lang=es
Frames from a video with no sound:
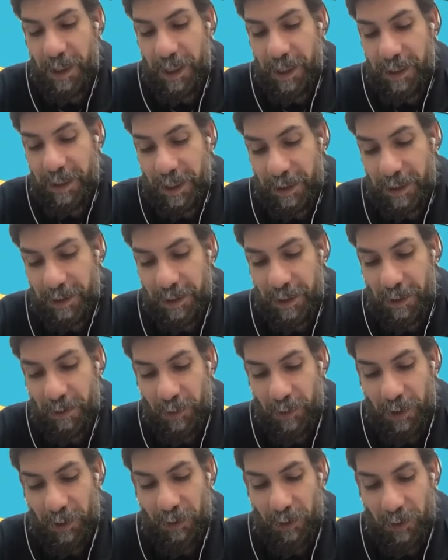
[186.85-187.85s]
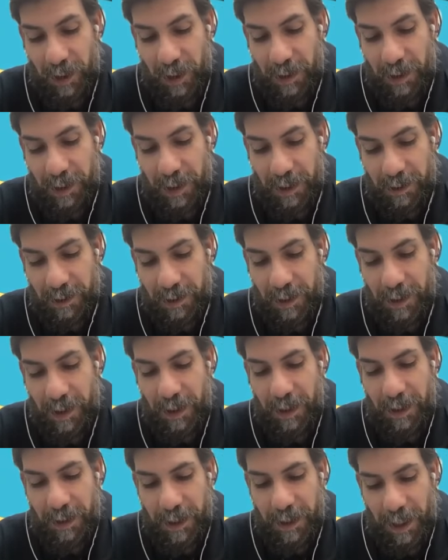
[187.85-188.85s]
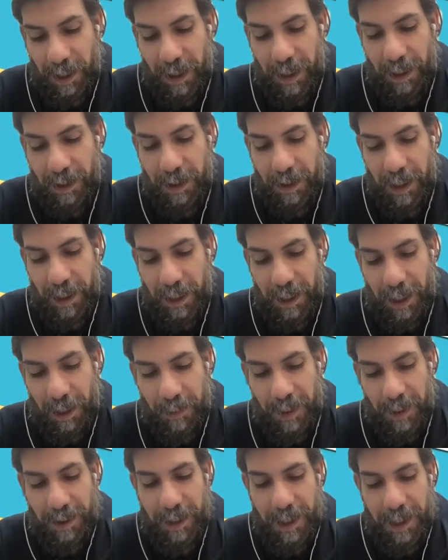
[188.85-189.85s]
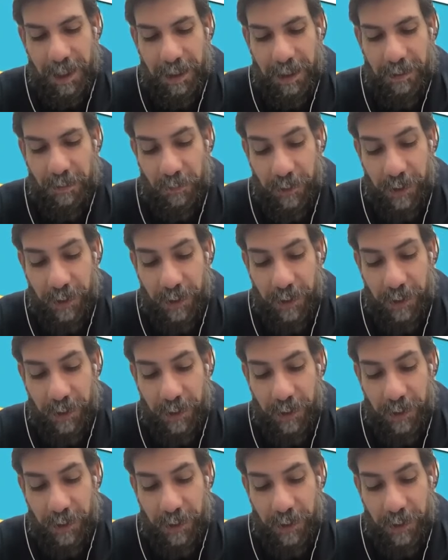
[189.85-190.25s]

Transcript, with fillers: echarse unas gotitas de aceite de almendras